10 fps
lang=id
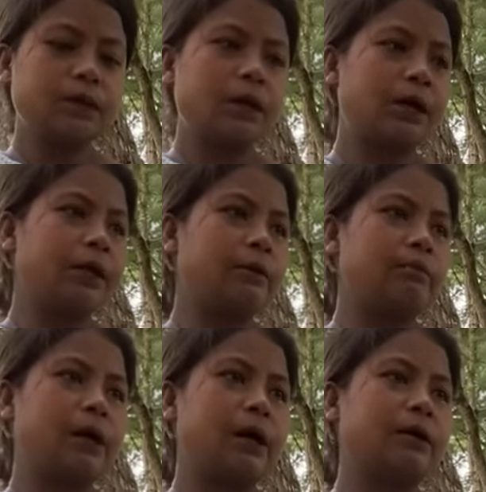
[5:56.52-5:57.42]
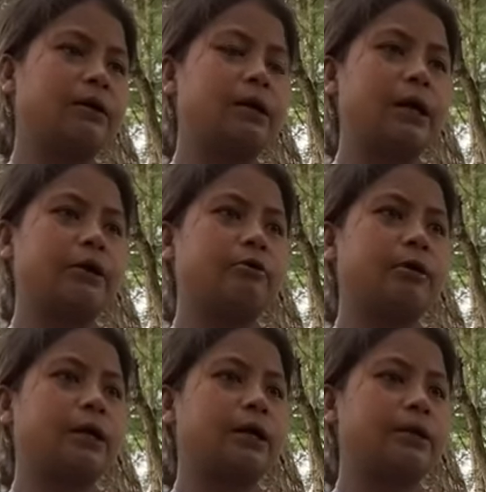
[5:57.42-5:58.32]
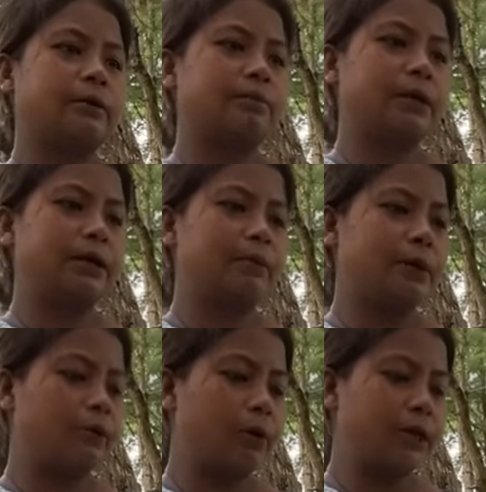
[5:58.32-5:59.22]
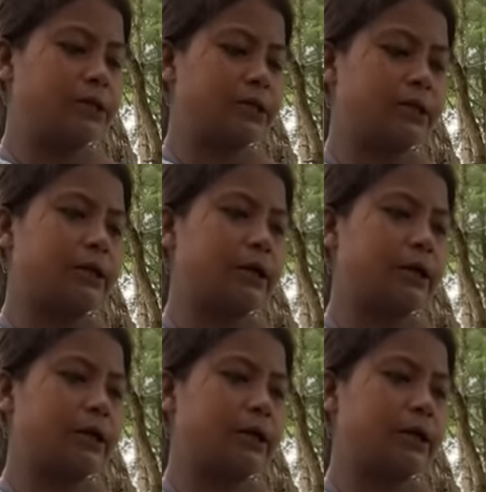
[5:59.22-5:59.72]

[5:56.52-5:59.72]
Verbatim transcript: hadin ba mila yo da kayeng PMAYG